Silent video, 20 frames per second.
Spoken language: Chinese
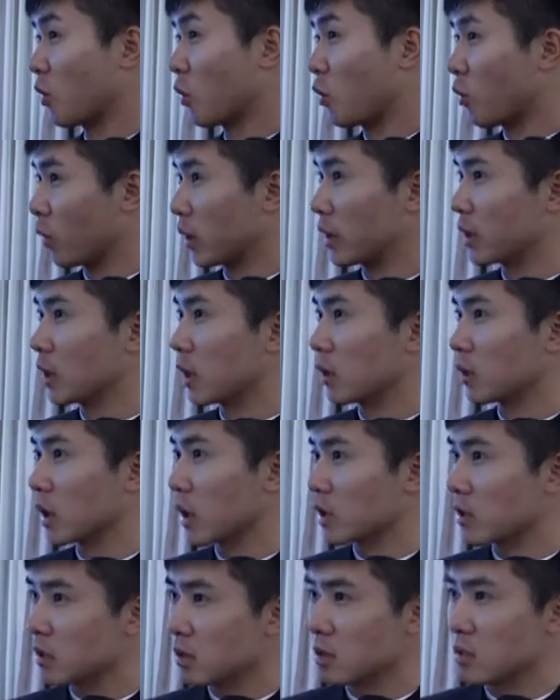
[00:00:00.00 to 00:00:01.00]
回到
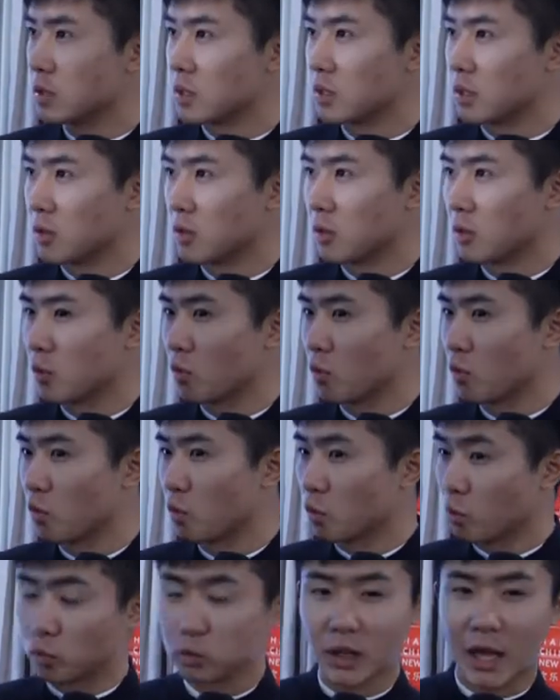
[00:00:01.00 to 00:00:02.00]
他自己。
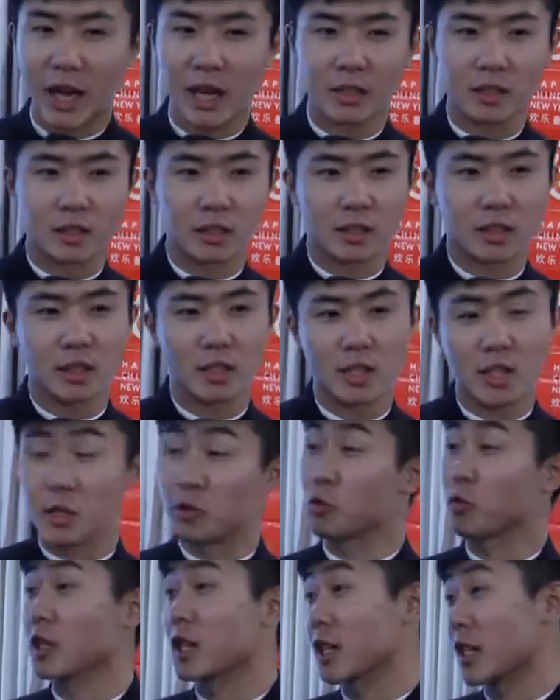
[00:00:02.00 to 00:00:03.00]
武打的艺
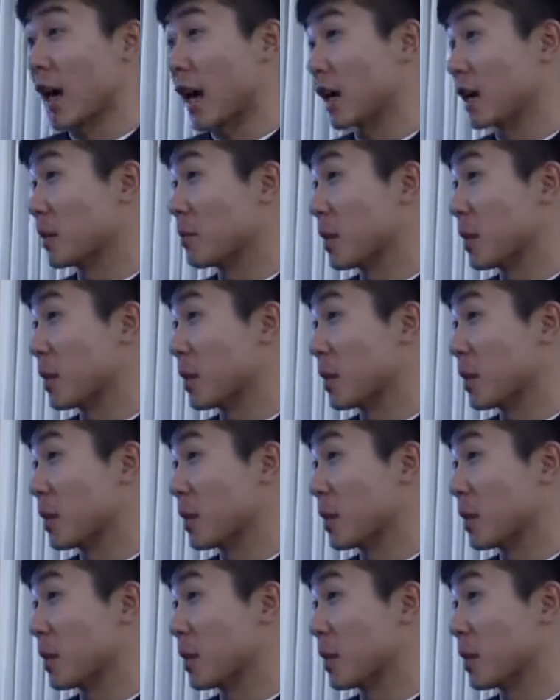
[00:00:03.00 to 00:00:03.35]
术生涯里